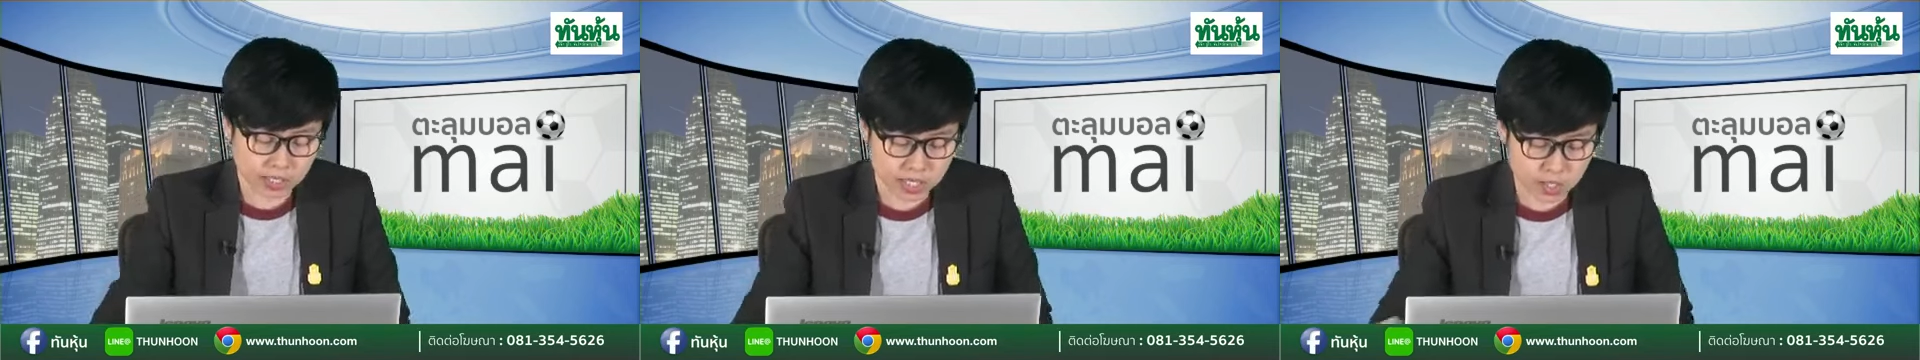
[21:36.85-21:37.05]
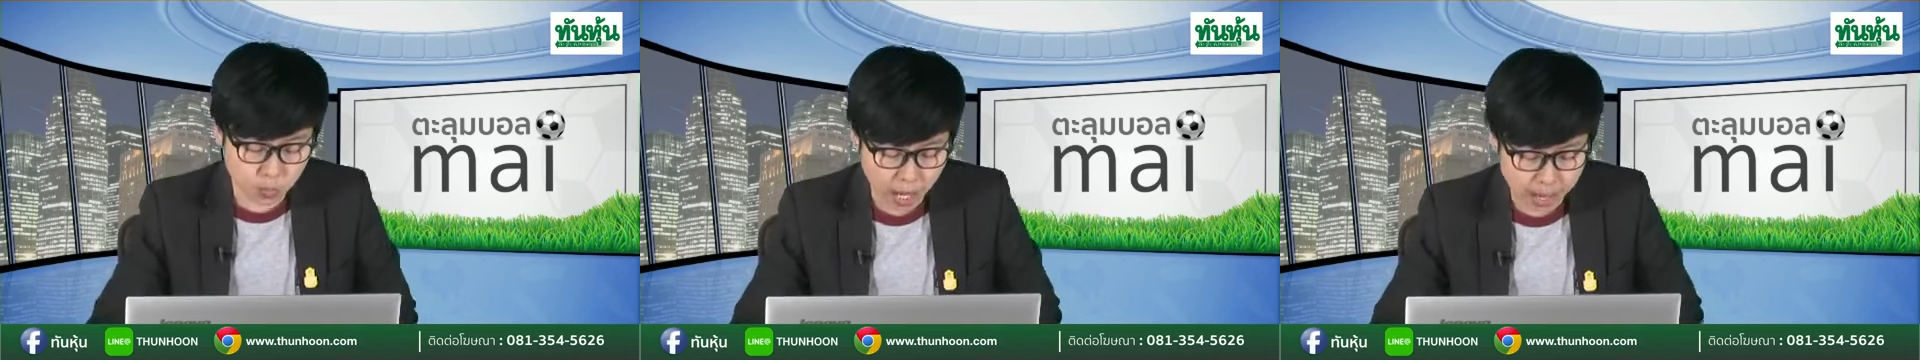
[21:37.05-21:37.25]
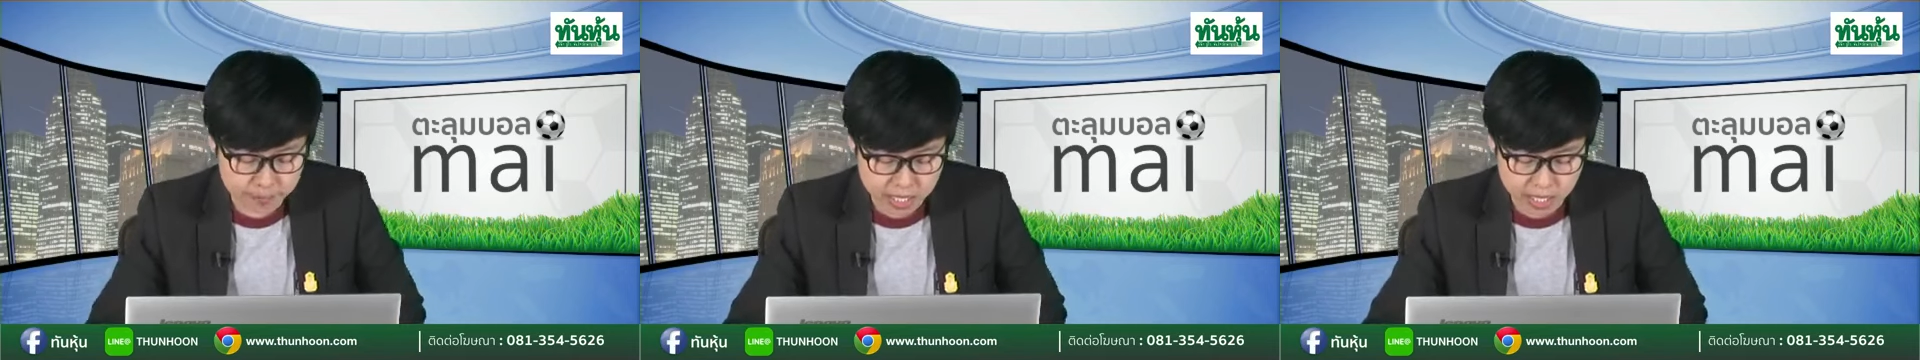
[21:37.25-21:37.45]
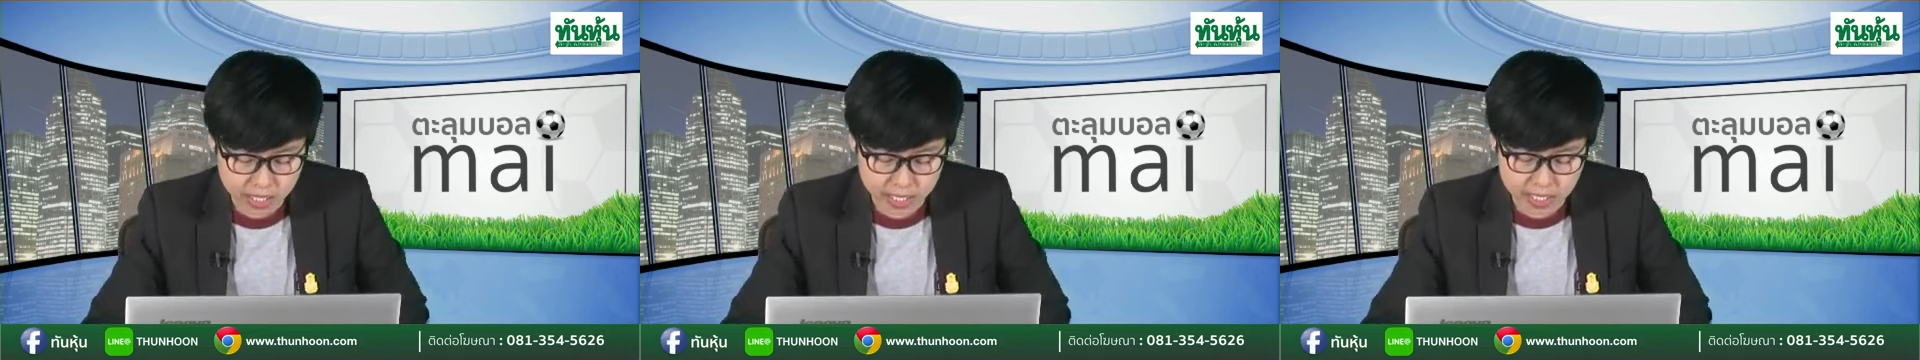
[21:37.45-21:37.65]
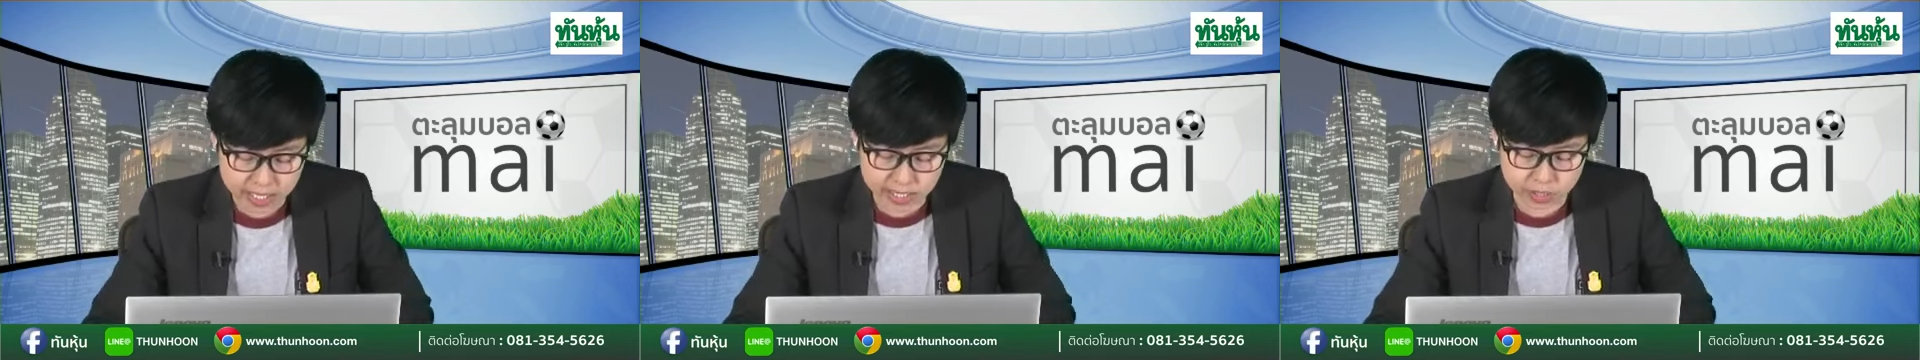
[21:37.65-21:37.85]
ชีวามี
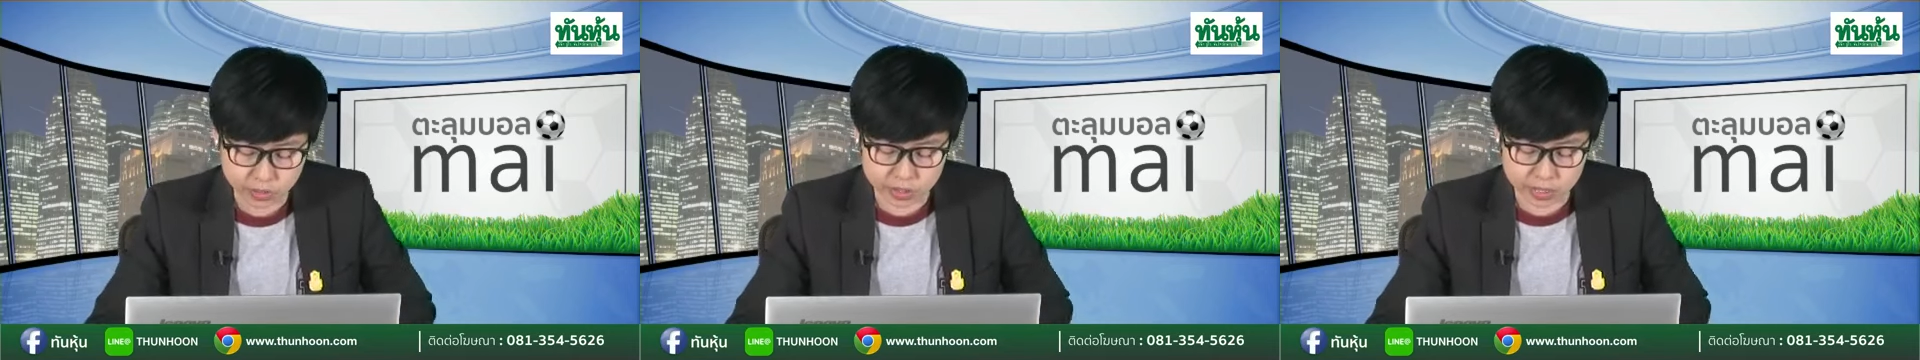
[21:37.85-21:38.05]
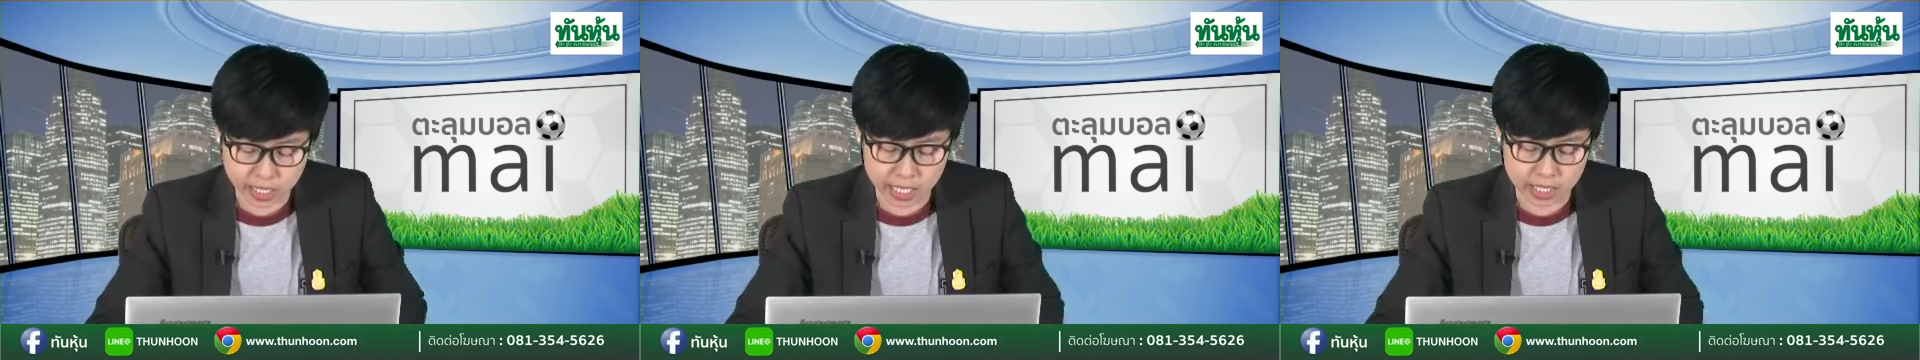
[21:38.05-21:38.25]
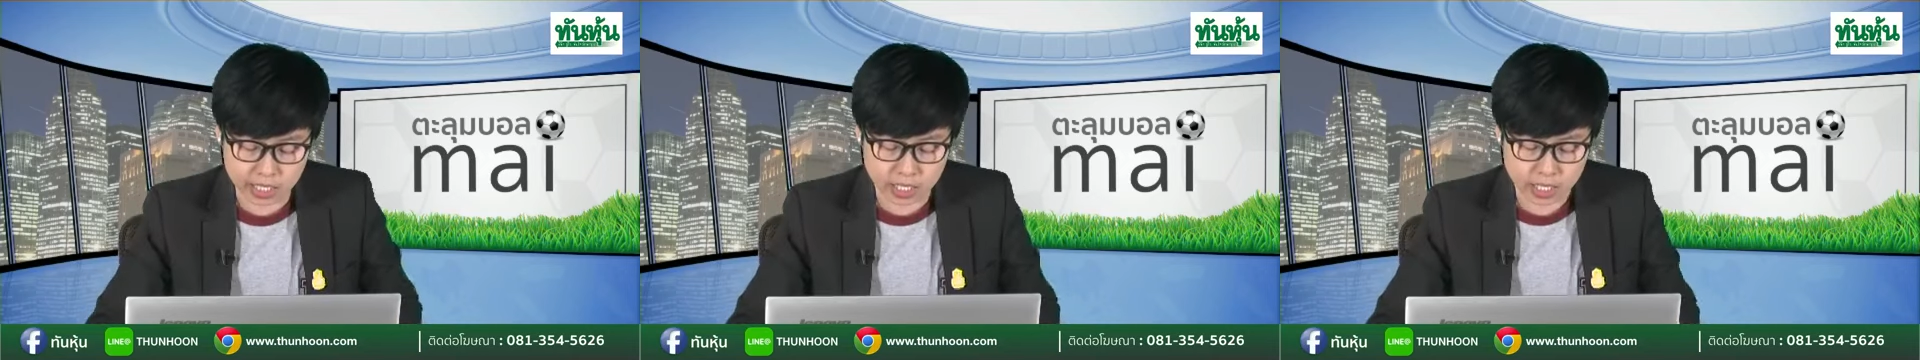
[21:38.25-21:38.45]
อะไรน่าสนใจ